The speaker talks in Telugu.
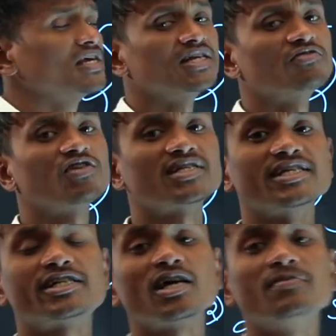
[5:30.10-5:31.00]
అనేది ఇట్ వాస్
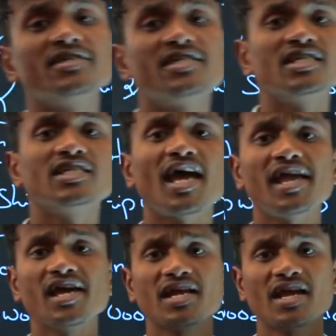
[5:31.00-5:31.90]
ఎస్టాబ్లిష్డ్ ఇన్ ద
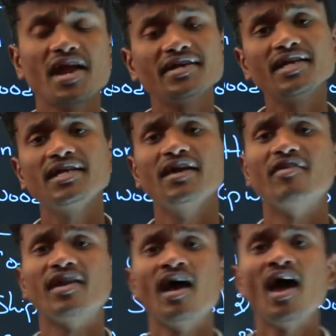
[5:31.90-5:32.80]
ఇయర్ ఎయిటీన్
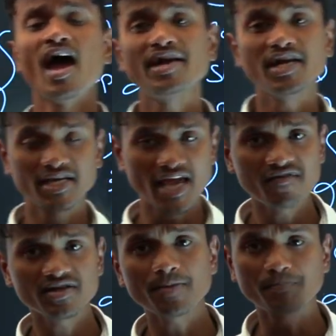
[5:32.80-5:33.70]
లెవెల్ అండ్ ఇట్
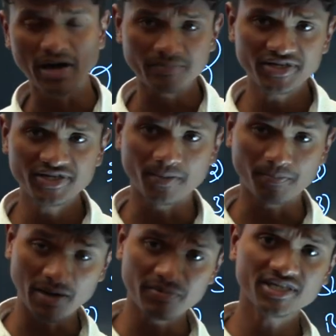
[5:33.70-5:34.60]
గేవెన్ ద
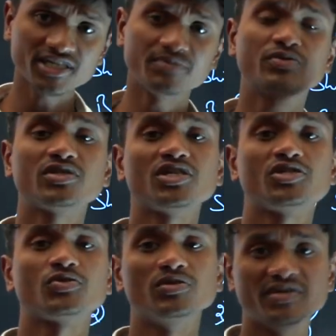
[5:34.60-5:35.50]
పర్మిషన్ పర్మిషన్ ఎప్పుడు
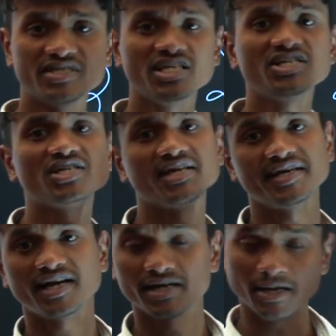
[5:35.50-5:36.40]
తెచ్చుకుంది బిజినెస్
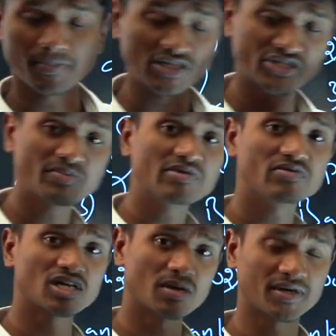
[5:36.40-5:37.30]
చేయనీకంటే
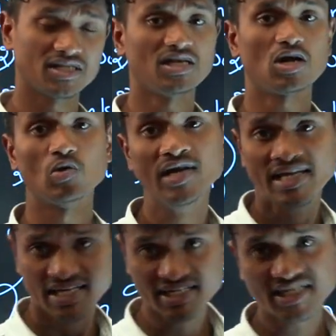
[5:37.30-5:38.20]
పద్దెనిమిది వందల పద్నాలుగు
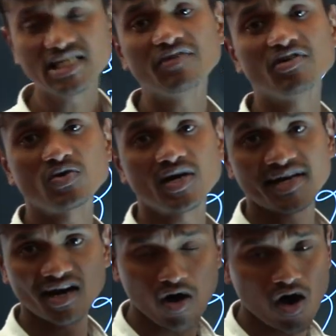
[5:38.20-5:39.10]
ఇచ్చింది ఎవరు
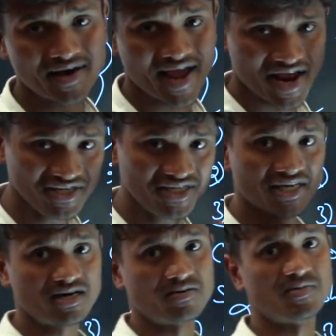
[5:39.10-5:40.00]
అంటే లార్డ్
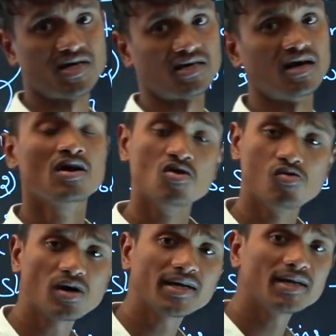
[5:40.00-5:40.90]
హెన్స్టింగ్ అనమాట
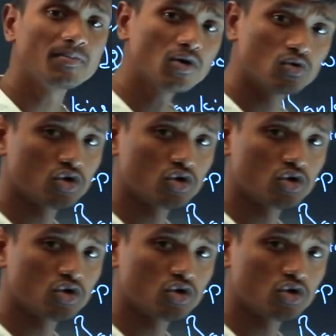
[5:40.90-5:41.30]
ఓకేనమ్మా